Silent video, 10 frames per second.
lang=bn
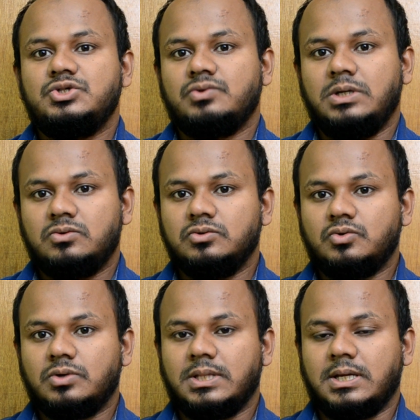জিনিস ওরা
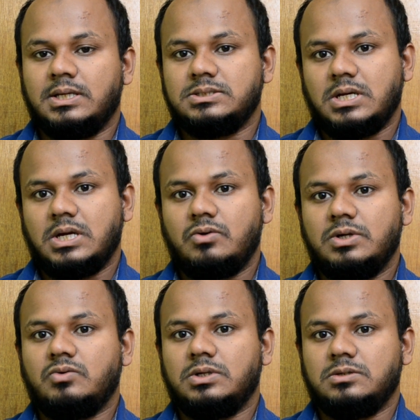ইনক্লুড করে থাকে যার
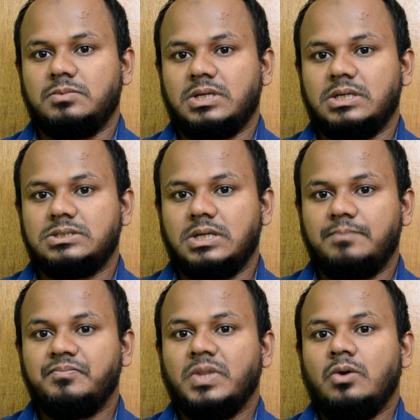কারণে কলকামের ক্ষেত্রে
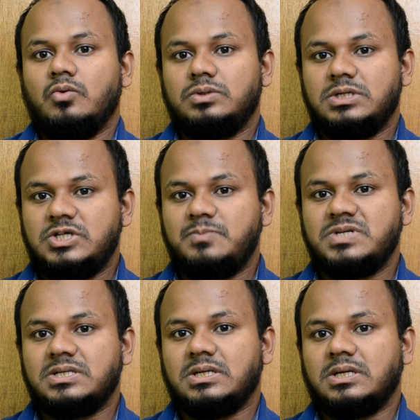ওদের
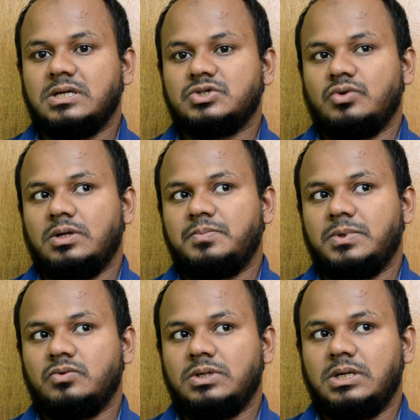চিপসেটটাকে আসলে
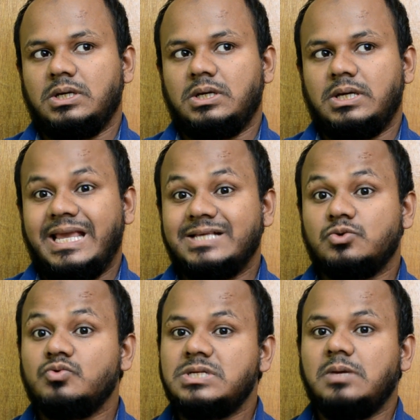আপনার ওই
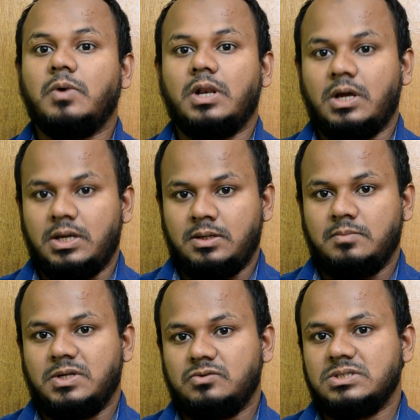এসওসি বলা হয়
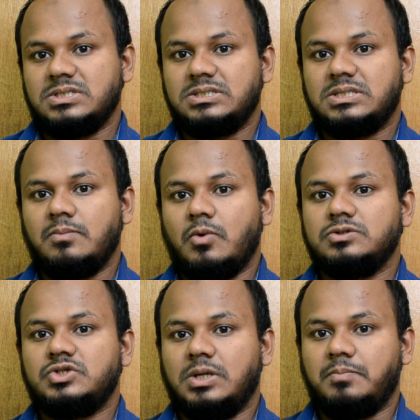মানে হচ্ছে সিস্টেম
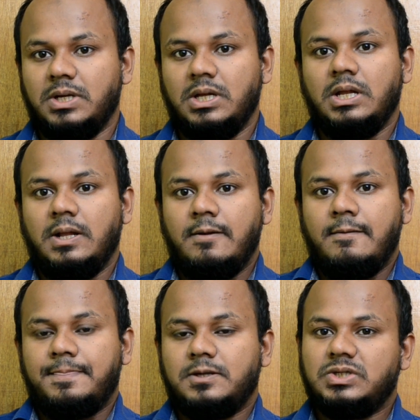অন চিপ
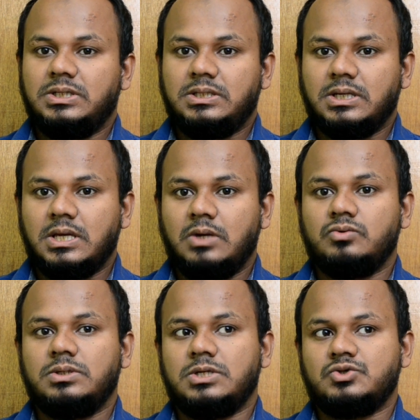তো সেদিক থেকে
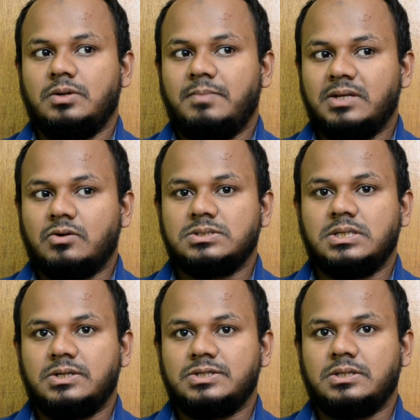ওদের আসলে মেইন
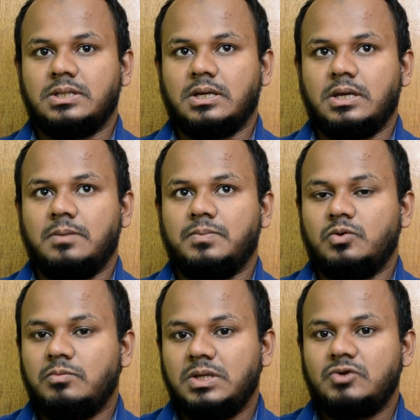কনসেন্ট্রেশন থাকে
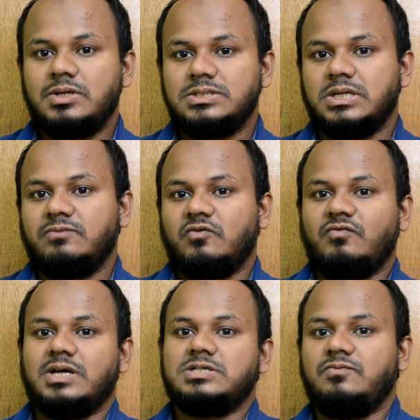আপনার ওই মিড রেঞ্জের এবং
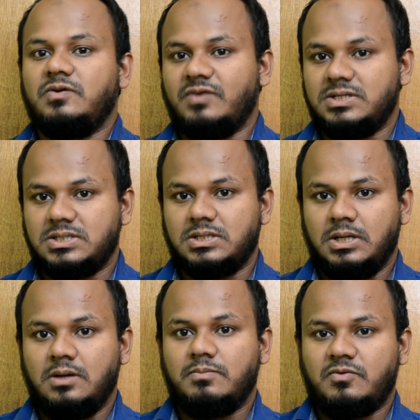ফ্ল্যাগশিপ ডিভাইসের
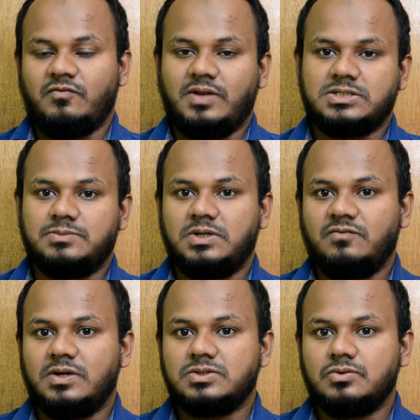ফ্ল্যাগশিপ যে
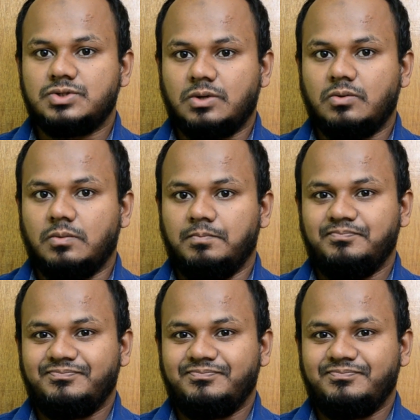ডিভাইসগুলো সেগুলো